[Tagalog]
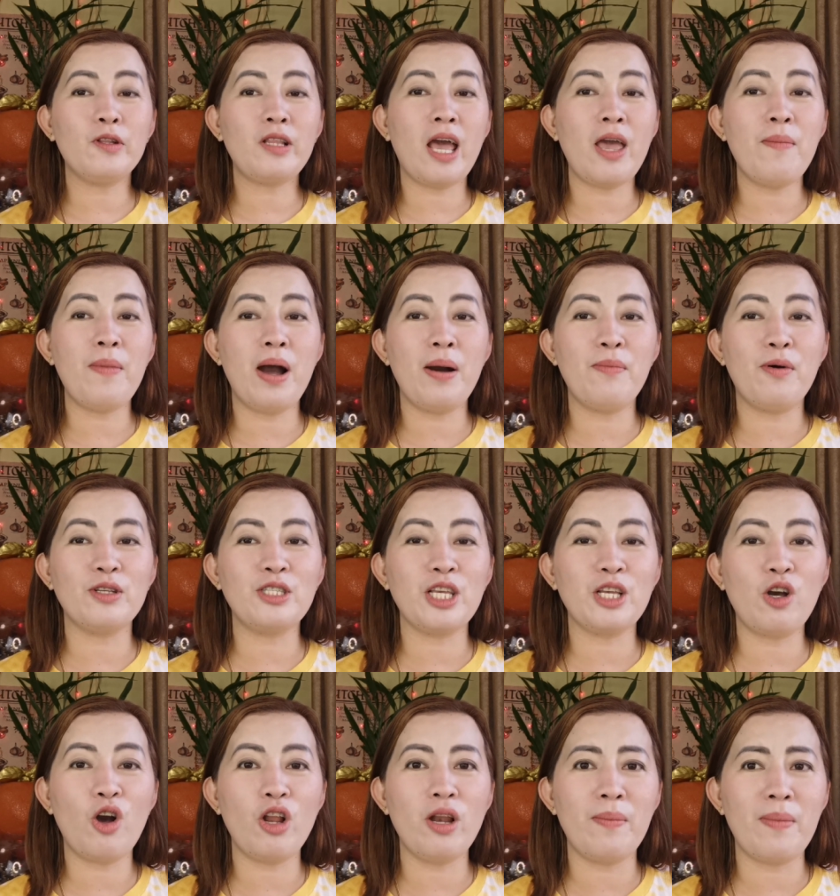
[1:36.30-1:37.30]
tayo mga
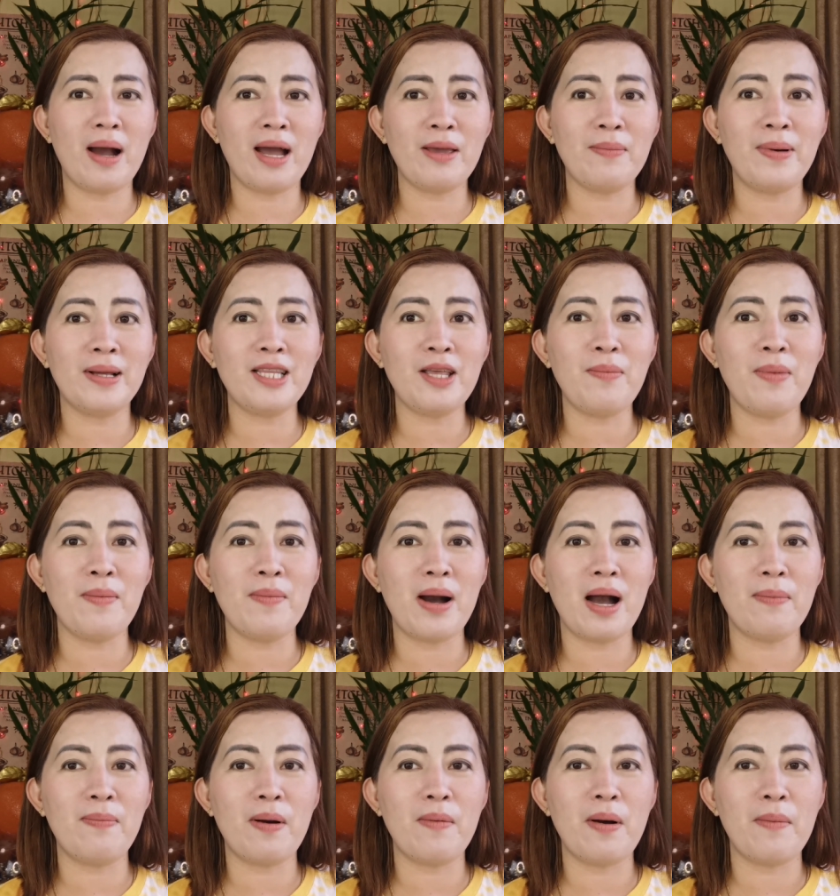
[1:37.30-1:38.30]
bossing ko ng mga iba't ibang
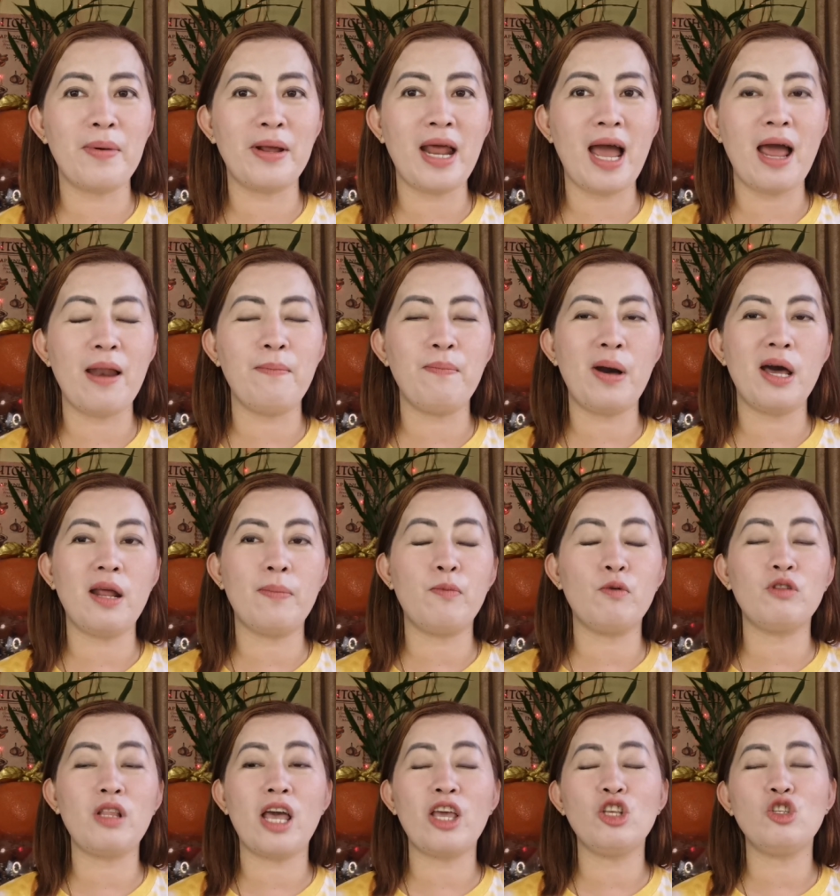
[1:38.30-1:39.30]
mga pamamaraan para
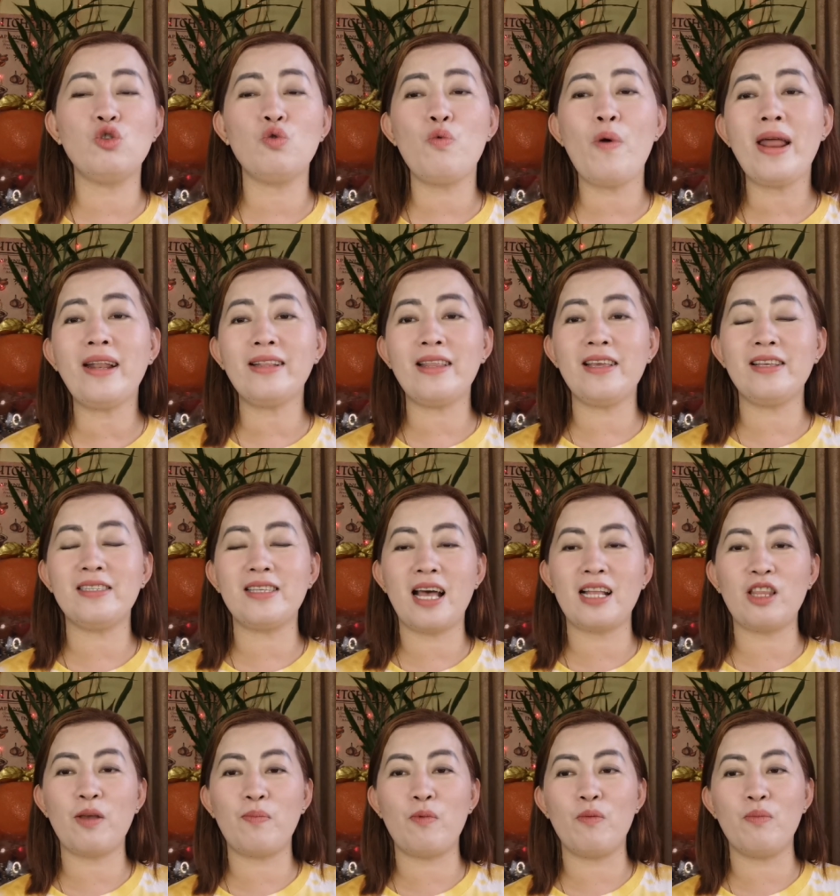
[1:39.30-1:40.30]
po tayo swertein
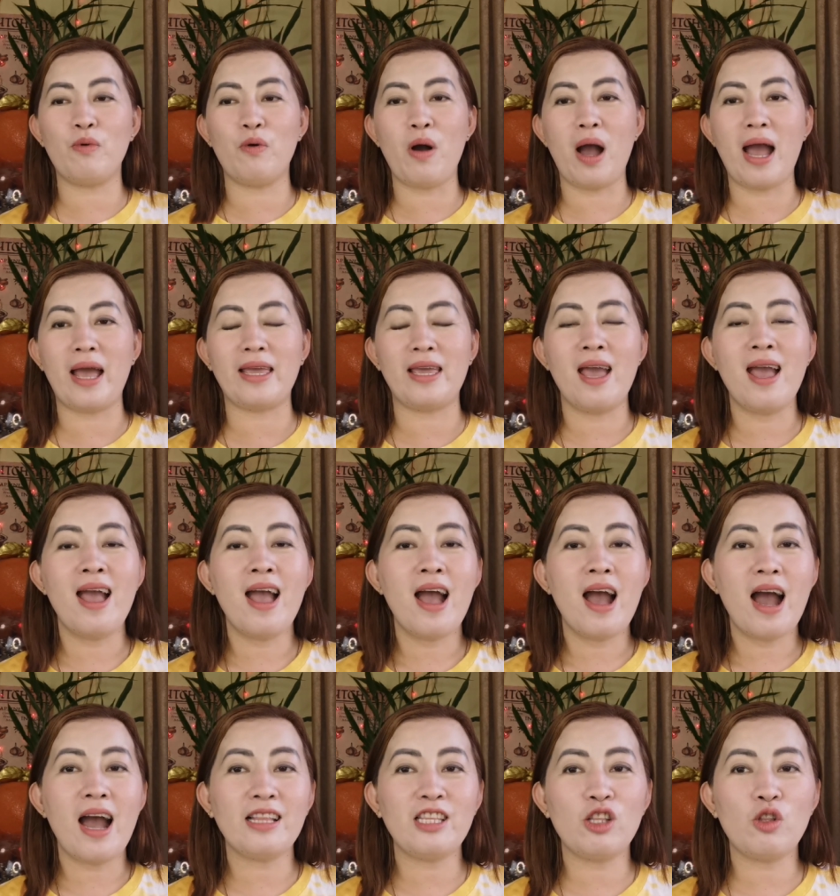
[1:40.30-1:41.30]
sa ating pong buhay.
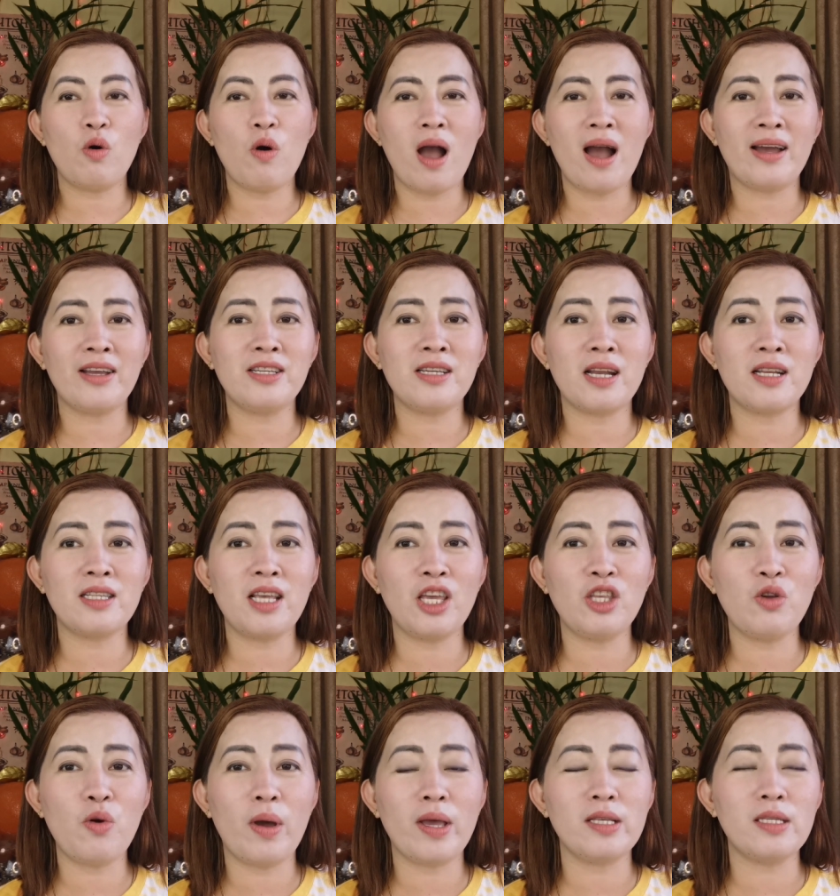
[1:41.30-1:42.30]
At itong aking share sa
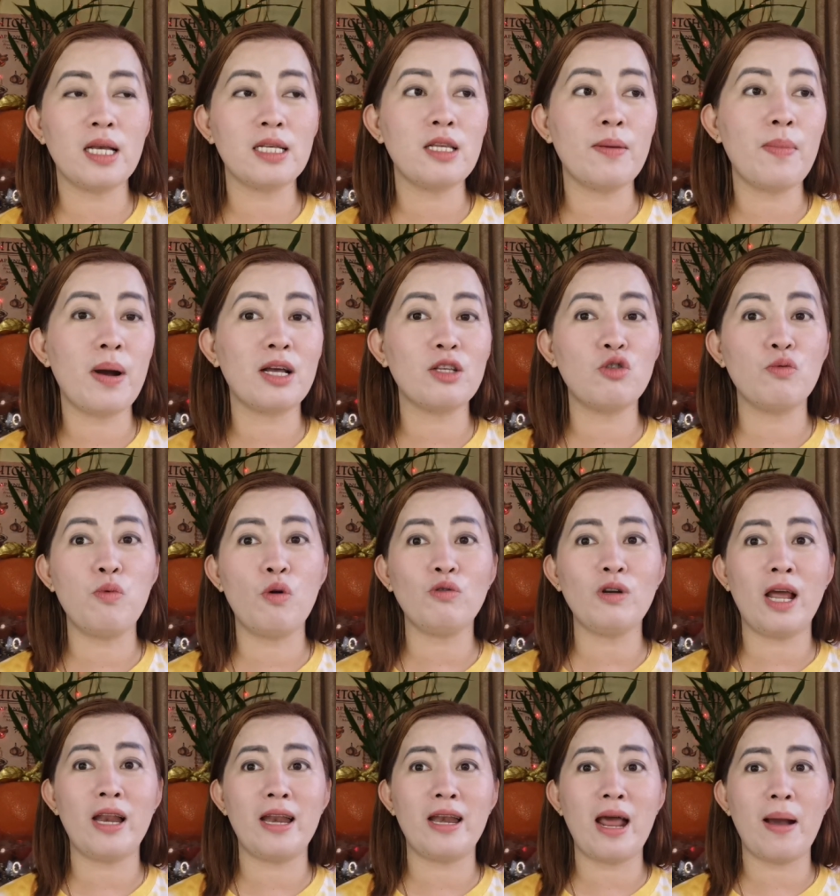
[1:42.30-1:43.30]
inyo ay isa sa mga
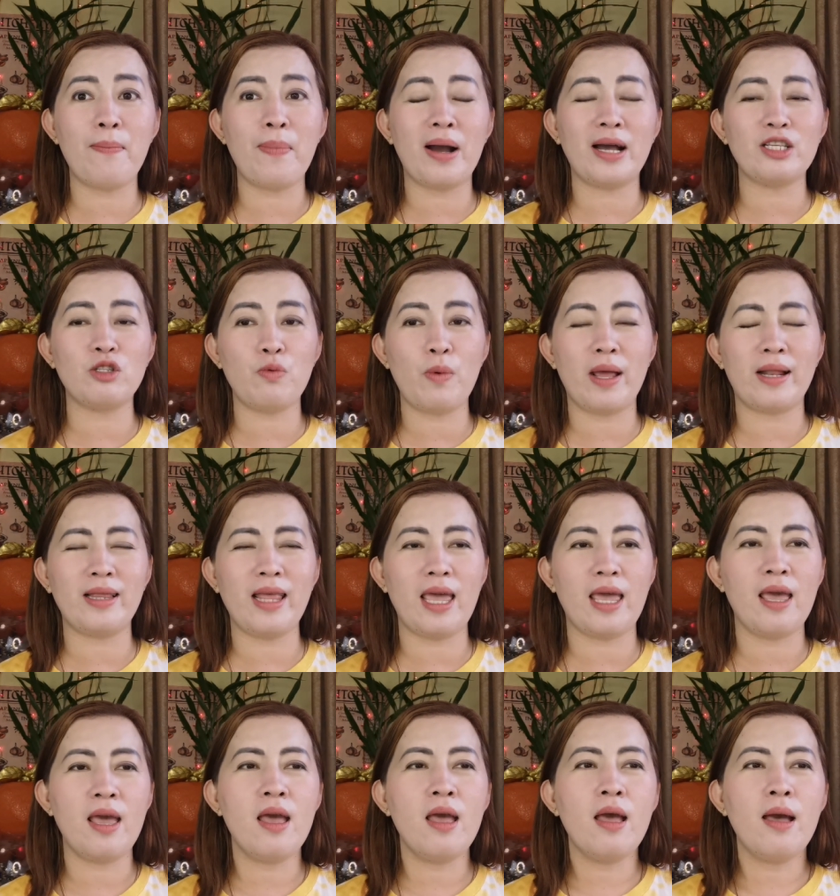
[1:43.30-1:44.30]
subok na na
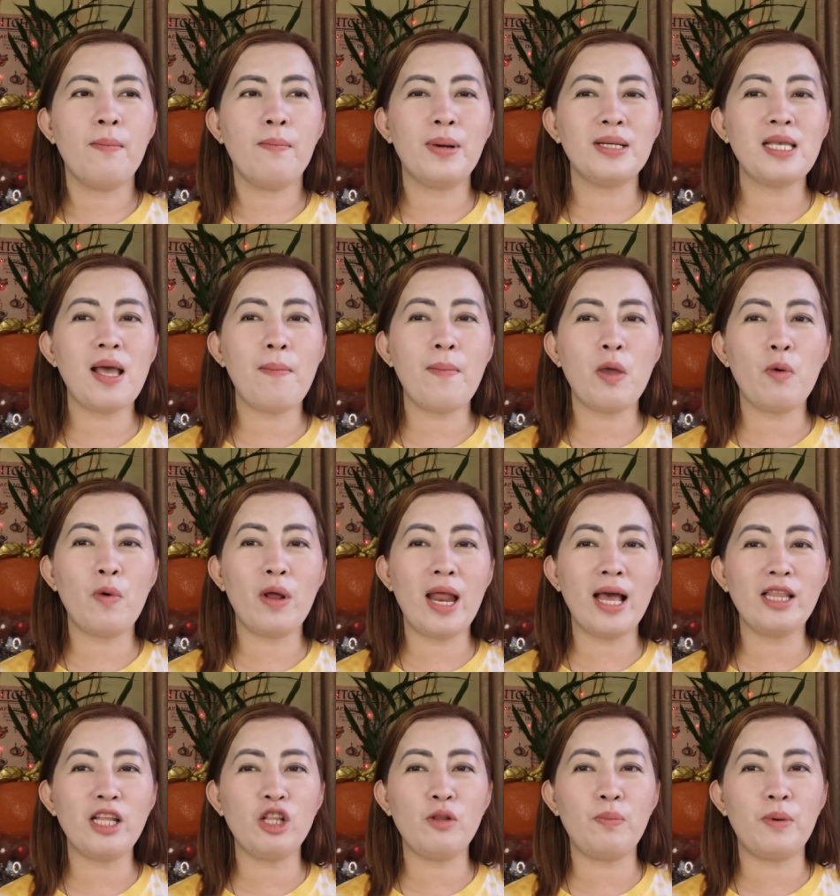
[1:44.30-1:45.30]
napakaswerte. Basta may
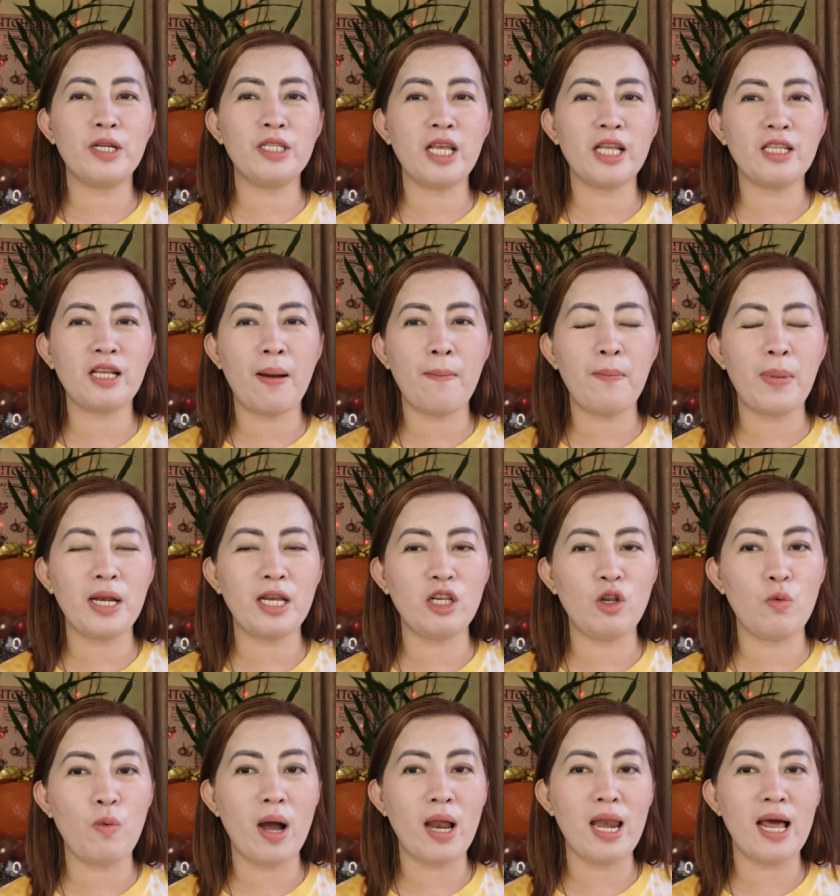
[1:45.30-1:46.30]
100% kang
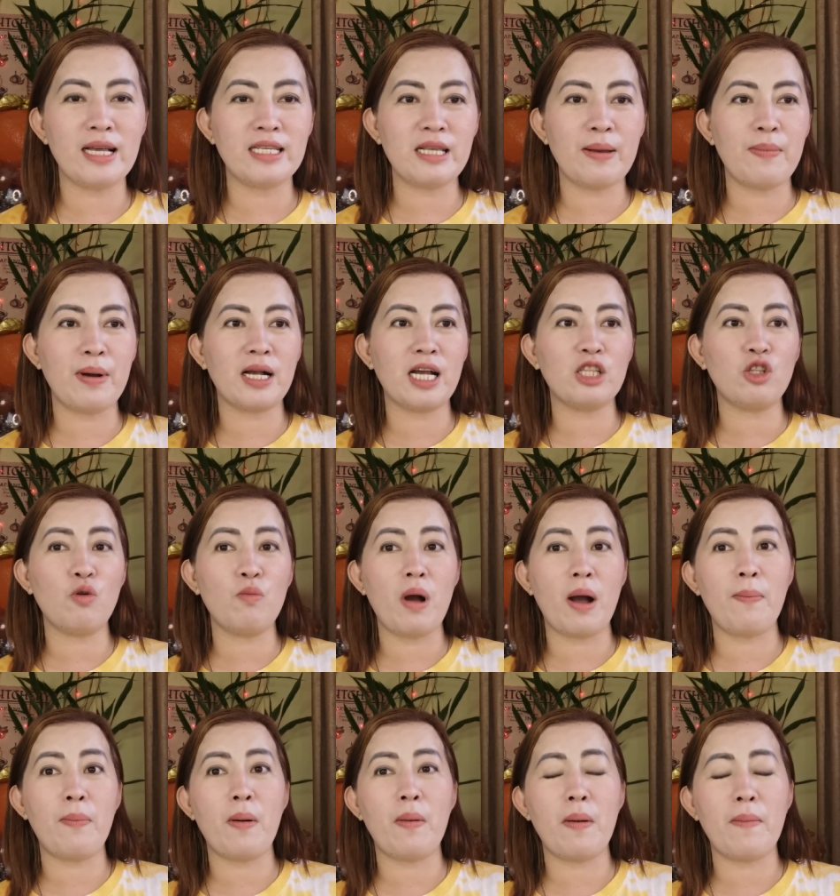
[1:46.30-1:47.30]
paniniwala sa
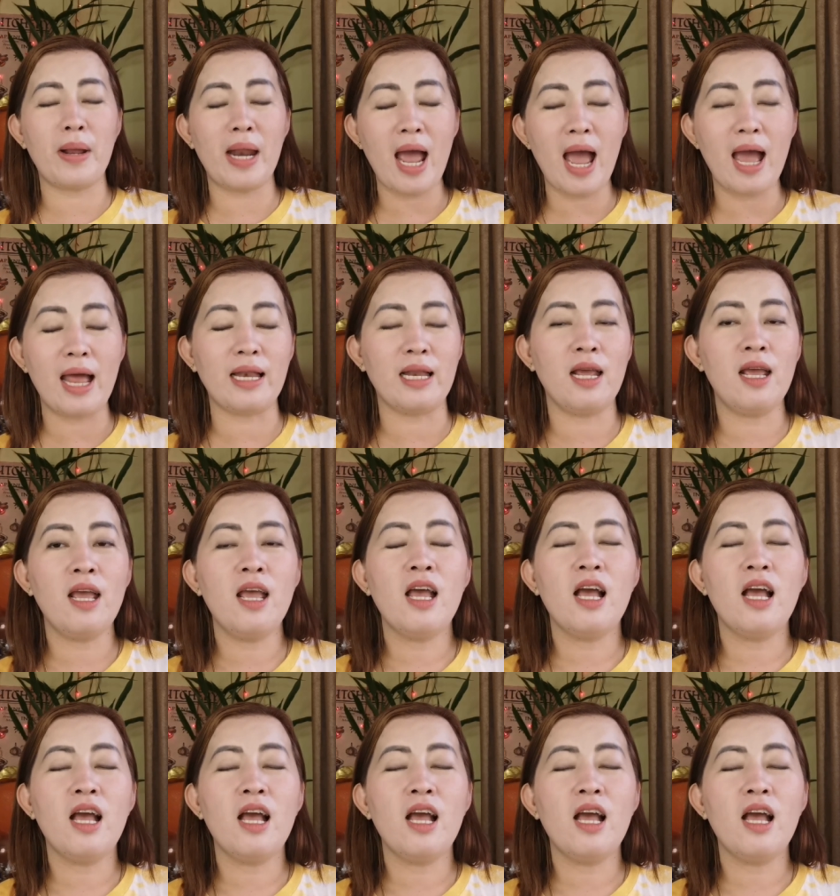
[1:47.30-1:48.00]
magatong mga pamamaraan.